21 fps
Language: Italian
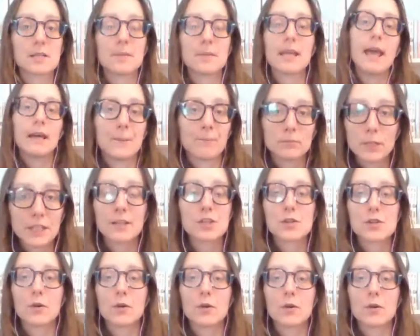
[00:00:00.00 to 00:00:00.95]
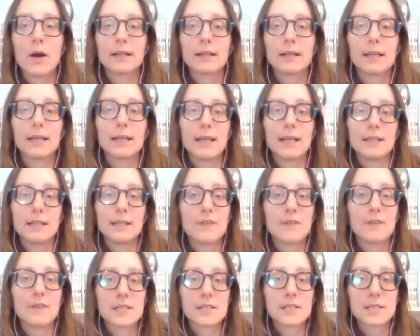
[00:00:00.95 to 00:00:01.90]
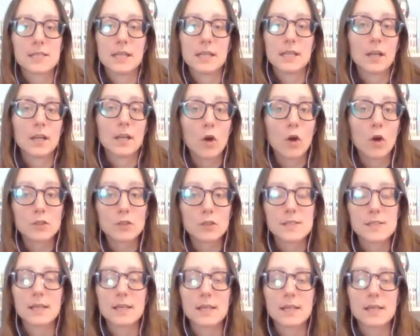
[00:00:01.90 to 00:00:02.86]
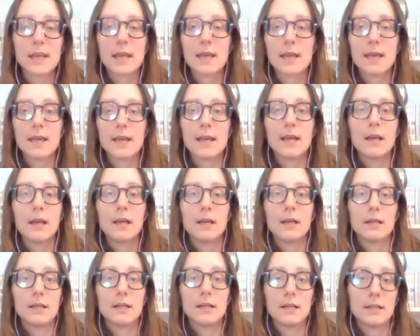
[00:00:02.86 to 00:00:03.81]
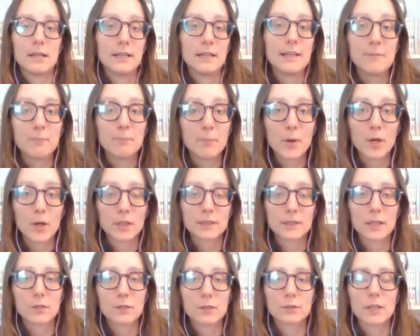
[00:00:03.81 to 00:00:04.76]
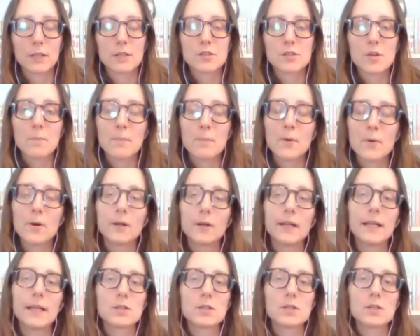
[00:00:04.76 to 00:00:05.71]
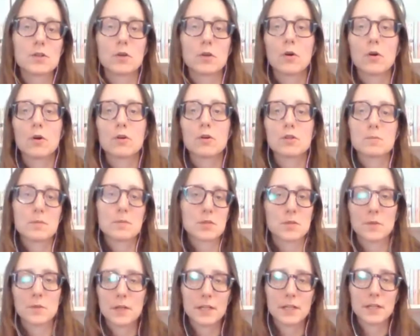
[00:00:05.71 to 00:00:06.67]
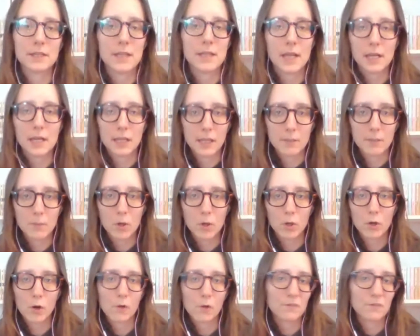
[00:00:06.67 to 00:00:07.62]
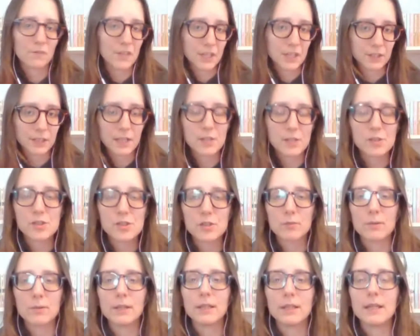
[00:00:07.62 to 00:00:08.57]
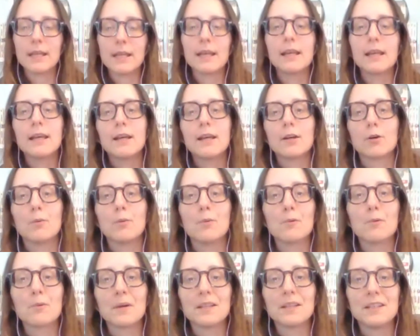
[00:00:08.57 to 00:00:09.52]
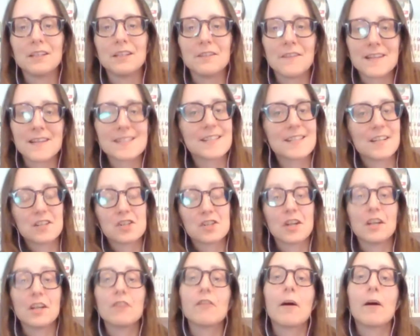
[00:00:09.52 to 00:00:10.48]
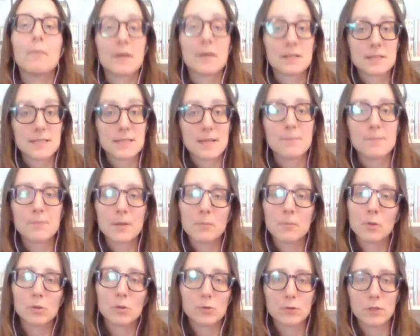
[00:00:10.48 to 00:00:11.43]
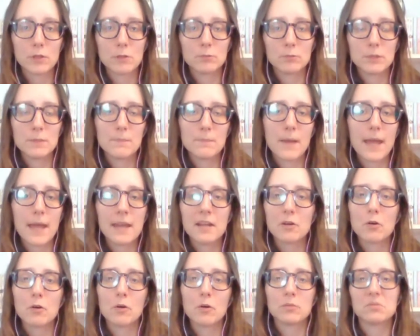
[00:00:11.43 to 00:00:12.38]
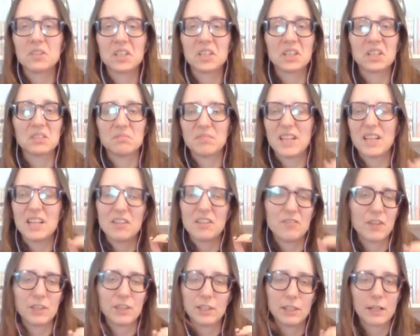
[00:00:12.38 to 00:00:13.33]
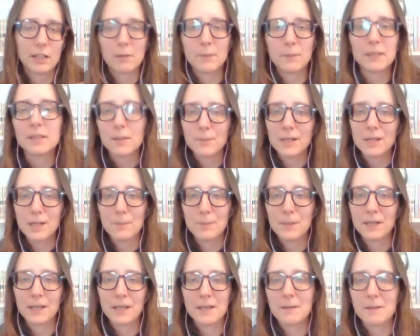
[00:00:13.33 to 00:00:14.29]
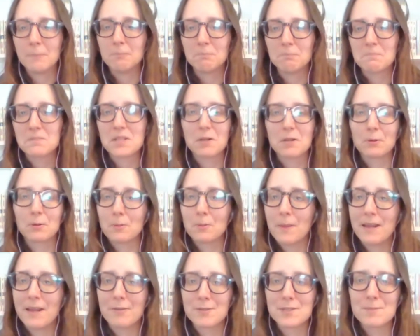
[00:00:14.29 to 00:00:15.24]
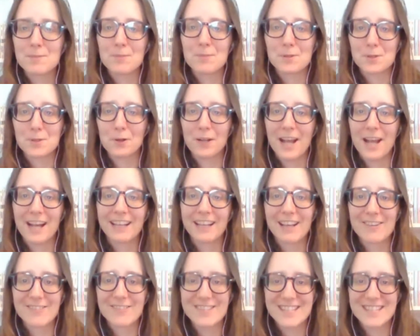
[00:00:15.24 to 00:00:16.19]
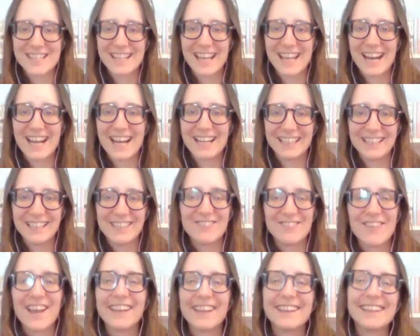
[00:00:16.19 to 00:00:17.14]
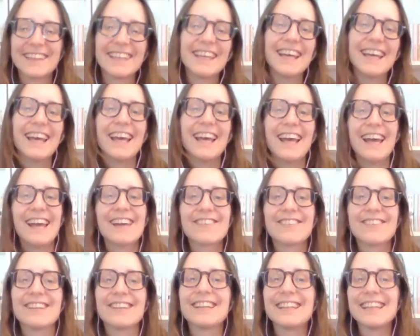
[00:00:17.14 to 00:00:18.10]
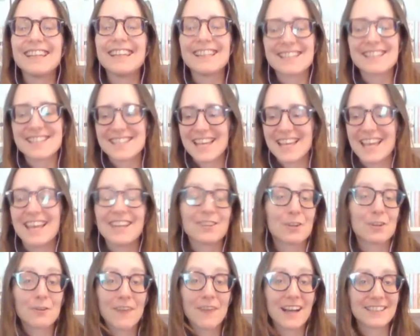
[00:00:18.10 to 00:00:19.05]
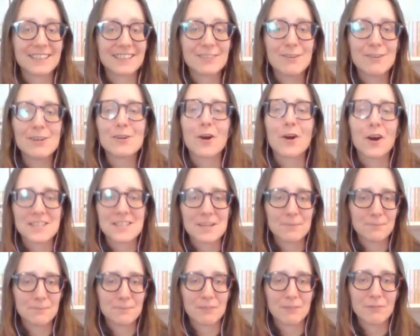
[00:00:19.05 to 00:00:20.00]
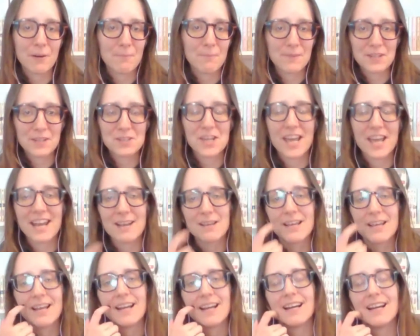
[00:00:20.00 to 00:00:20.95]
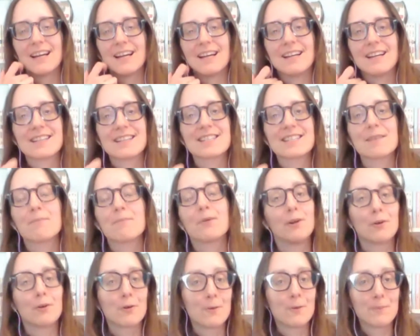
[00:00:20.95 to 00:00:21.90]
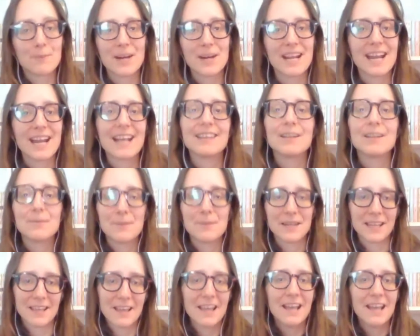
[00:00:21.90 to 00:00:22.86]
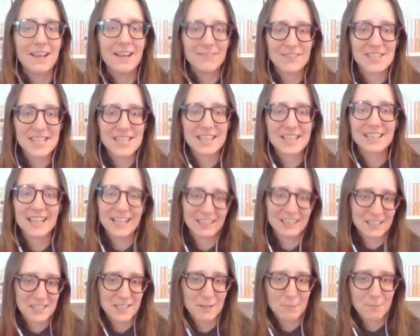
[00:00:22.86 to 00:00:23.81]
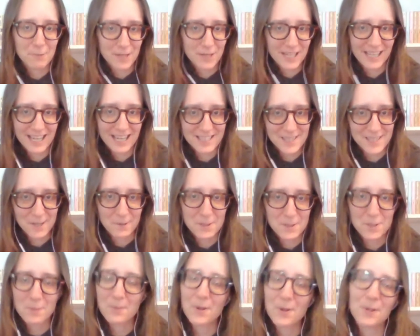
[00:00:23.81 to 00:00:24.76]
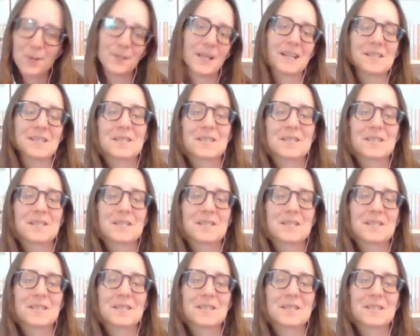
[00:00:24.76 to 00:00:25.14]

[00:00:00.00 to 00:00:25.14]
perché ehm, in Italia ci sono anche diversi negozi che eh, li importano dal Giappone, sono spesso e volentieri kimono vintage, quindi comunque di diversi decenni fa, ma sempre molto tenuti bene con dei difetti talmente minimi che secondo me non si possono neanche considerare dei difetti e quindi se trovate qualcosa mi fa piacere eh, se poi lo comprerete perché vi sentirete sicuri grazie a questo podcast.